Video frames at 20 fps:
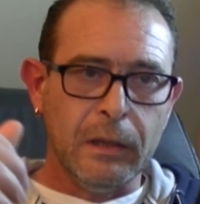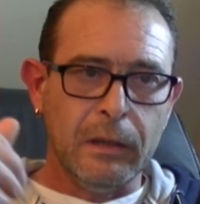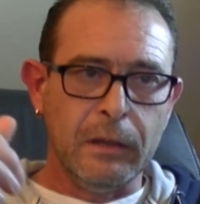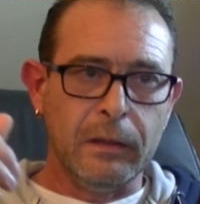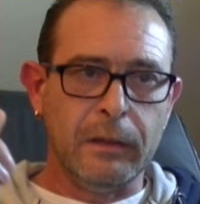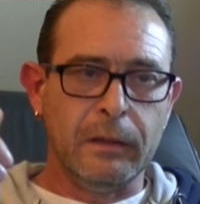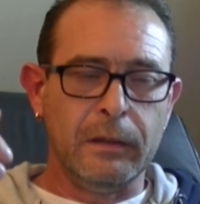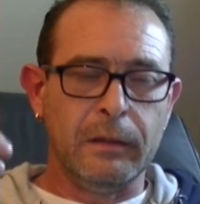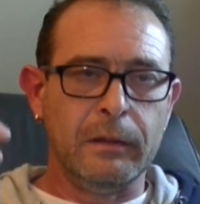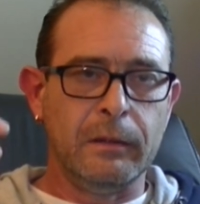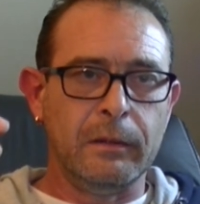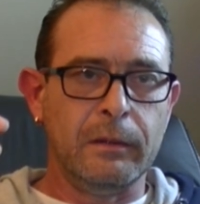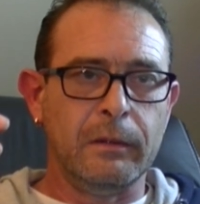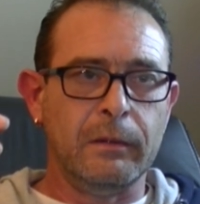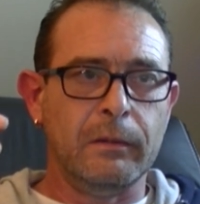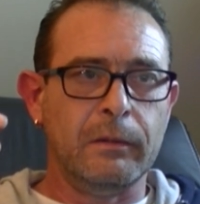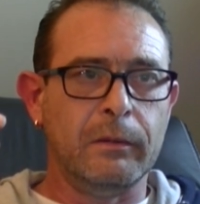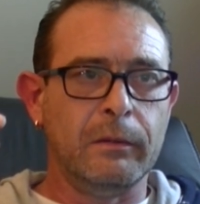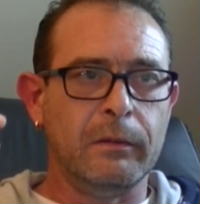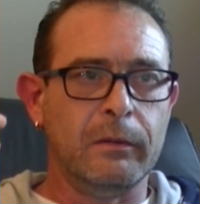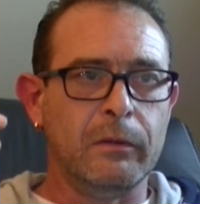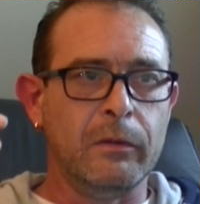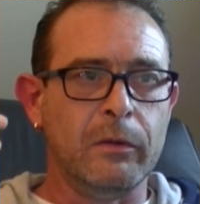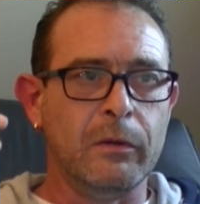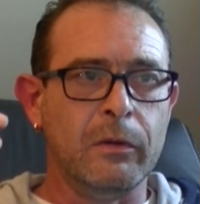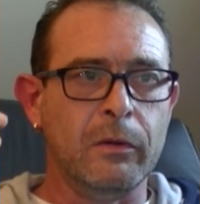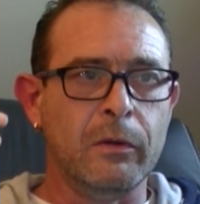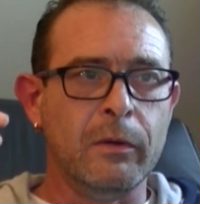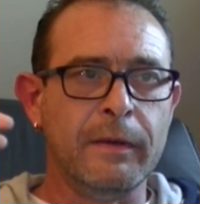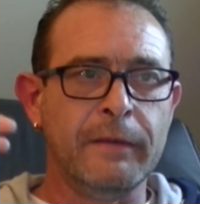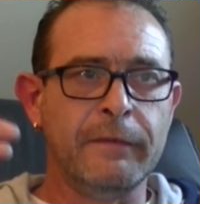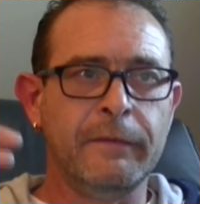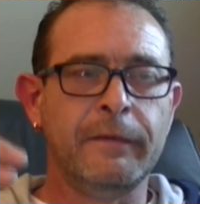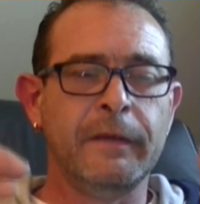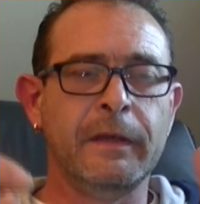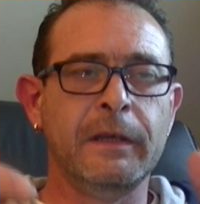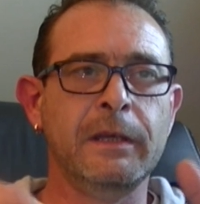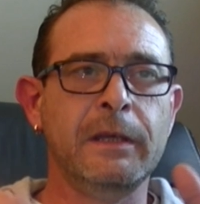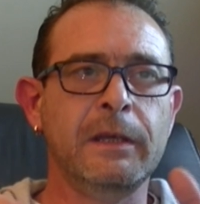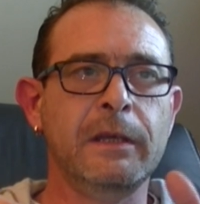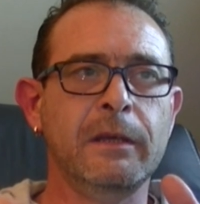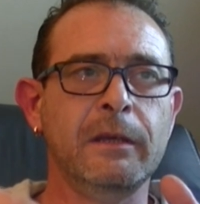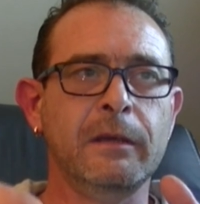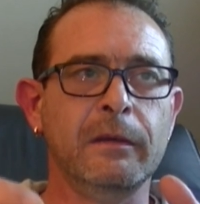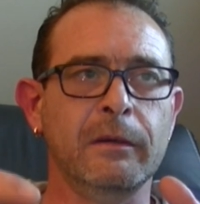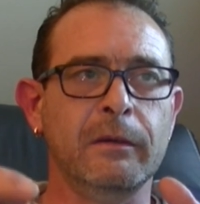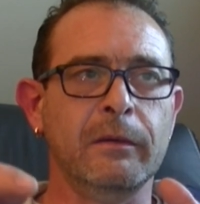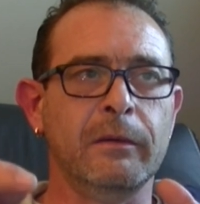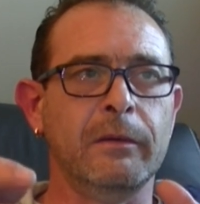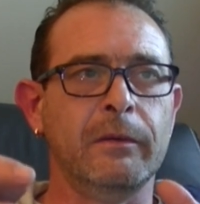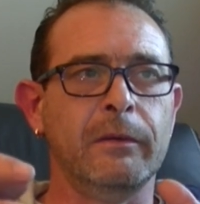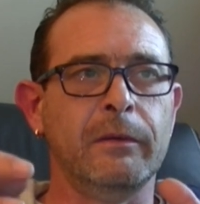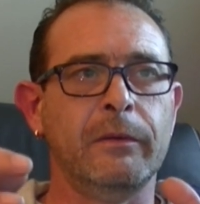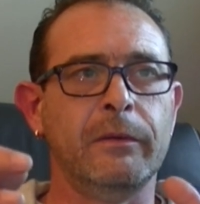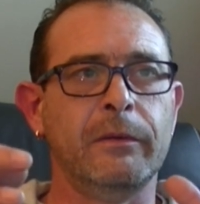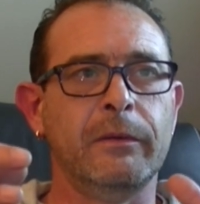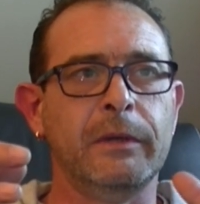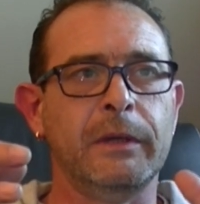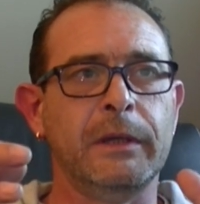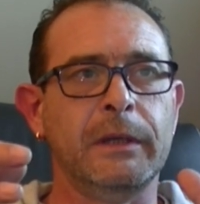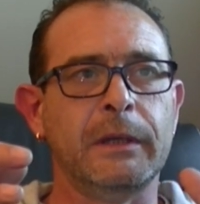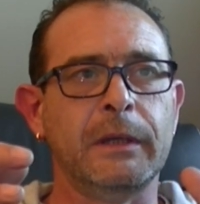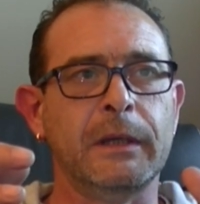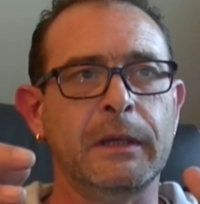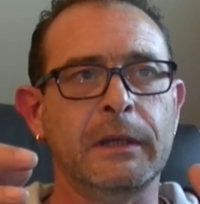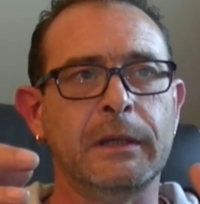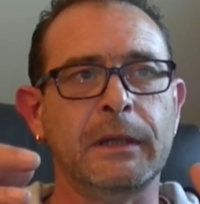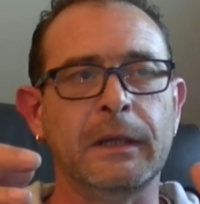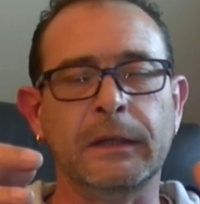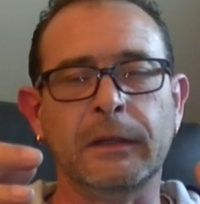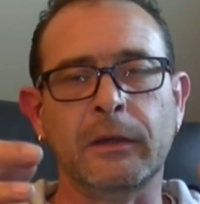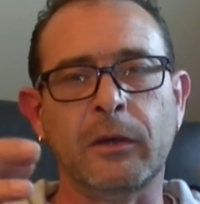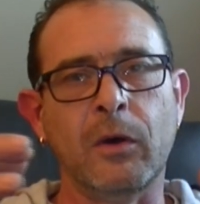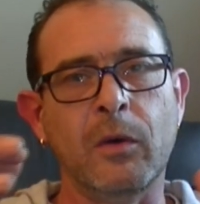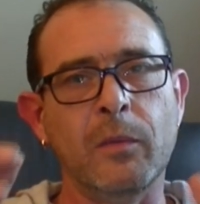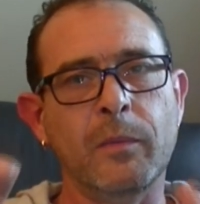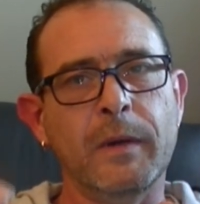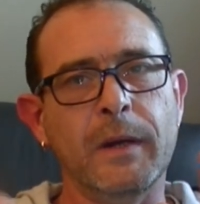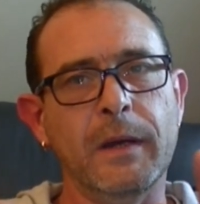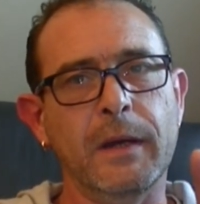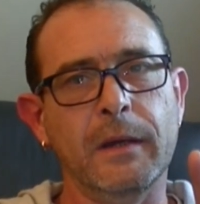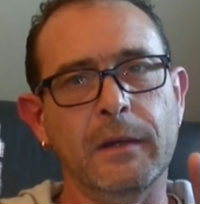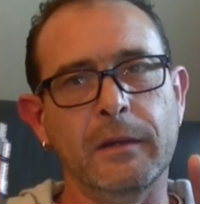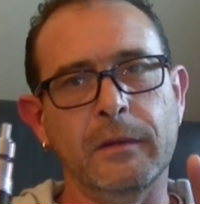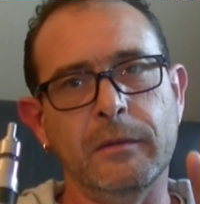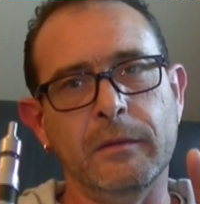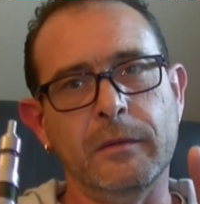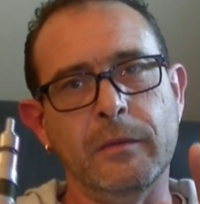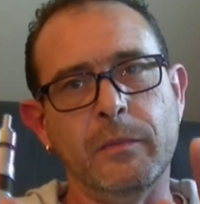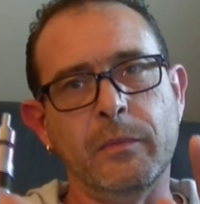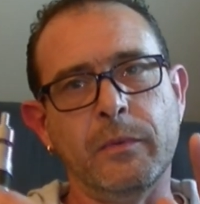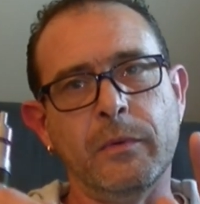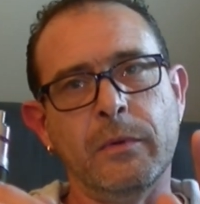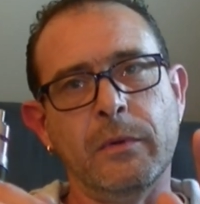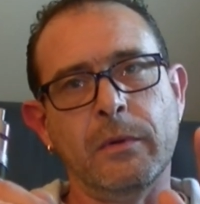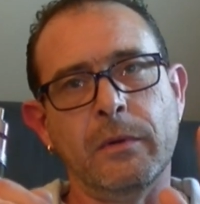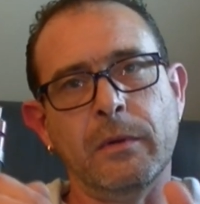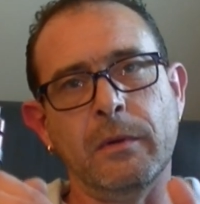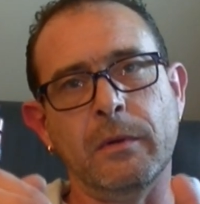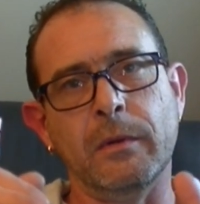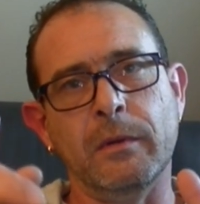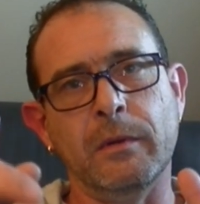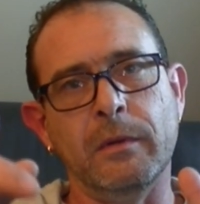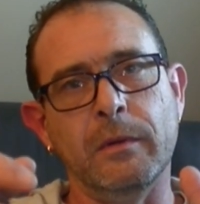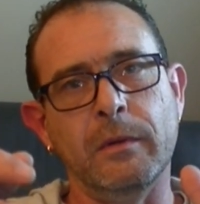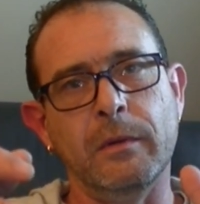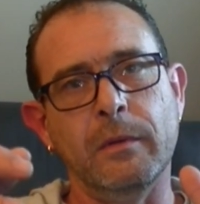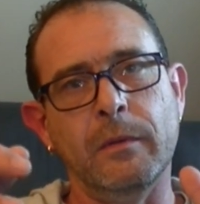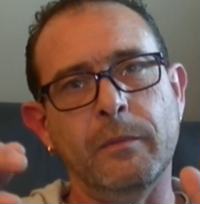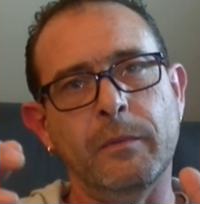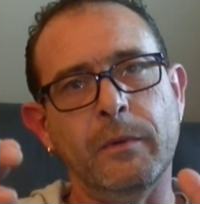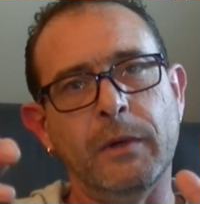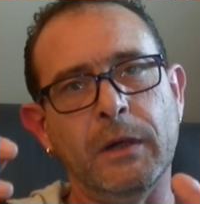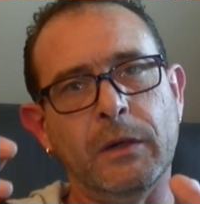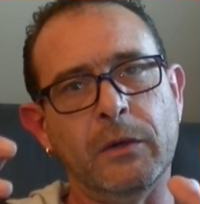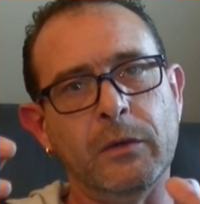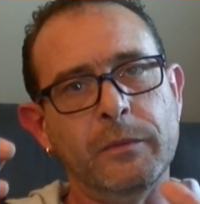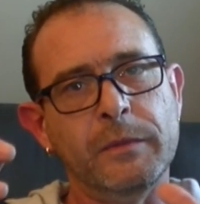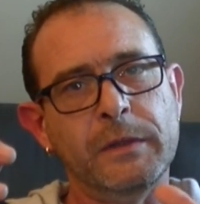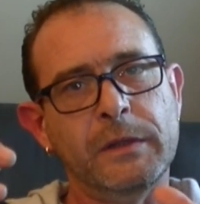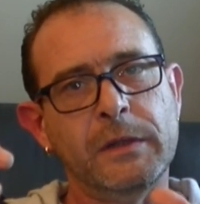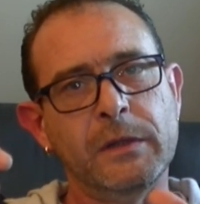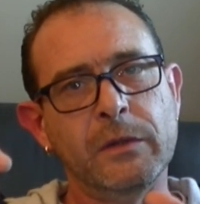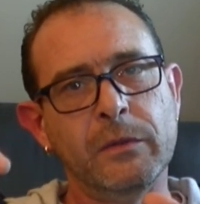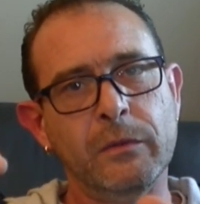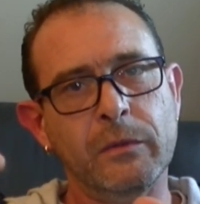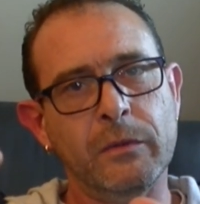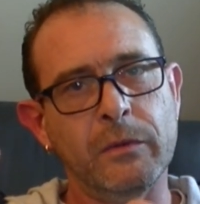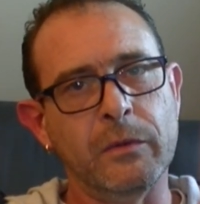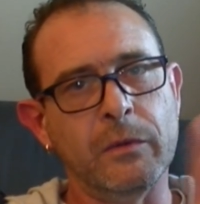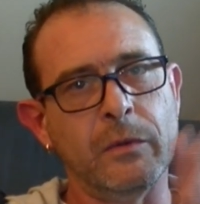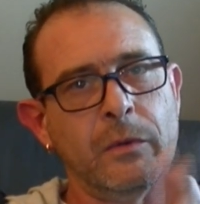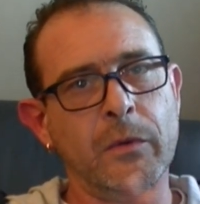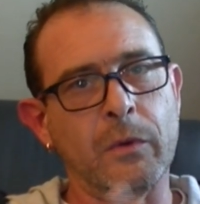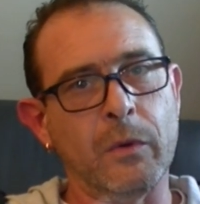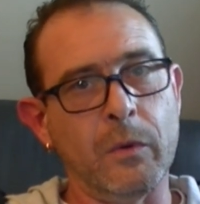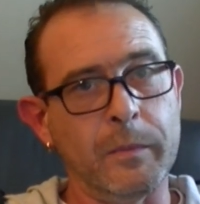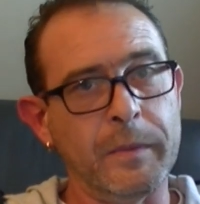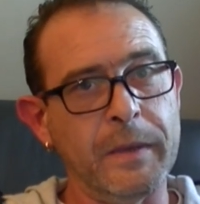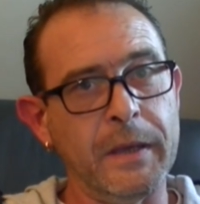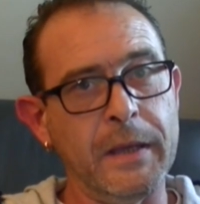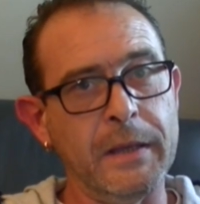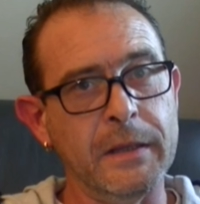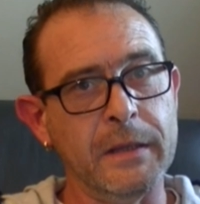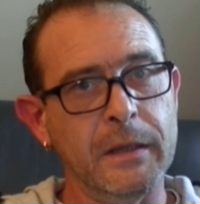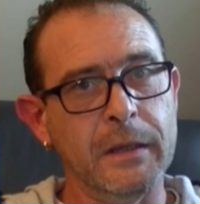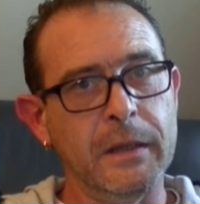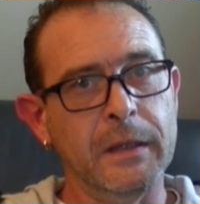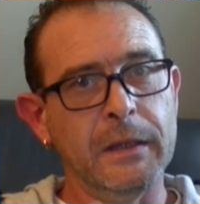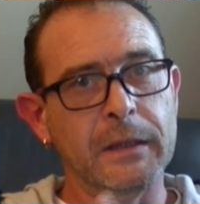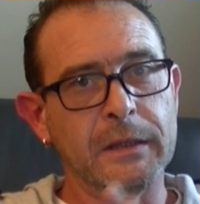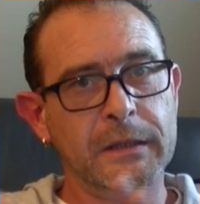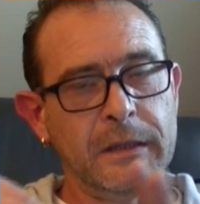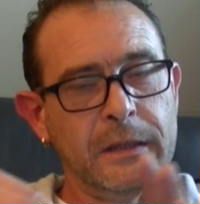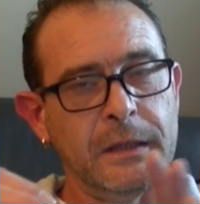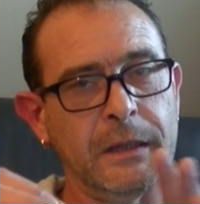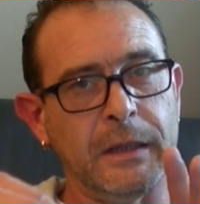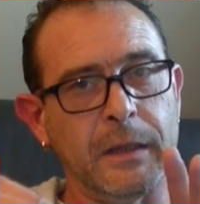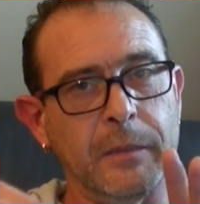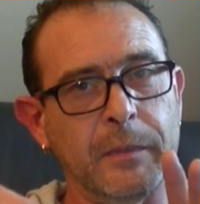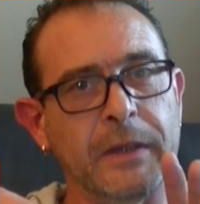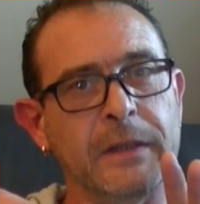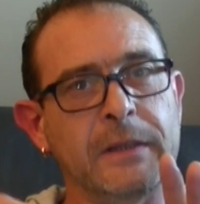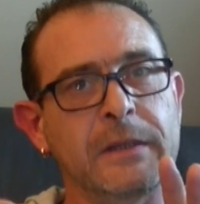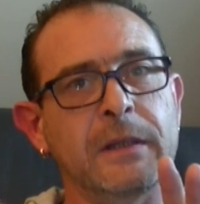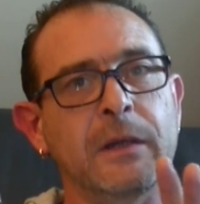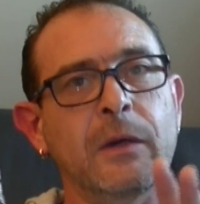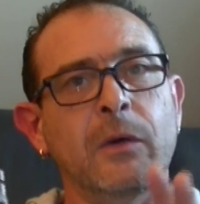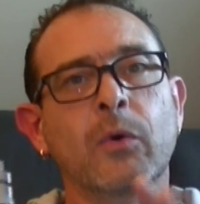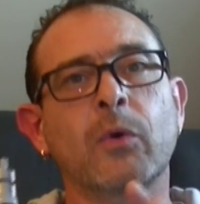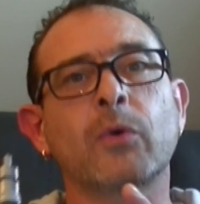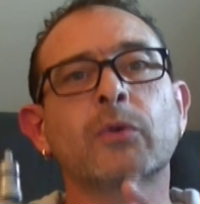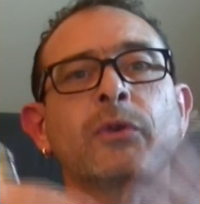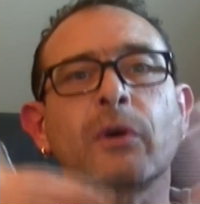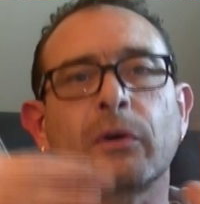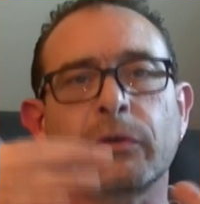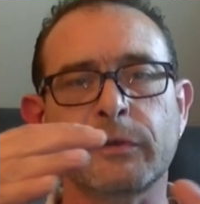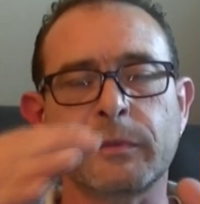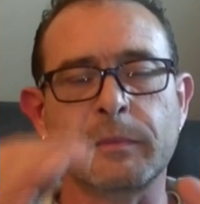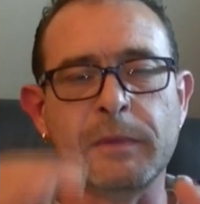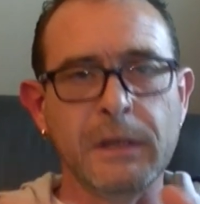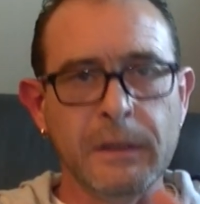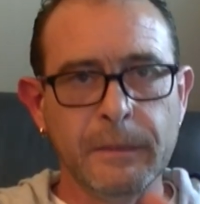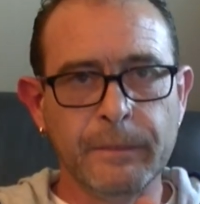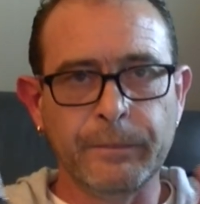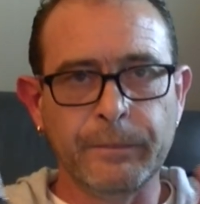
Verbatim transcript: euh, le, FVI euh, est, un tremplin euh, pour, la Commission européenne, c'est-à-dire qu'après c'est retransmis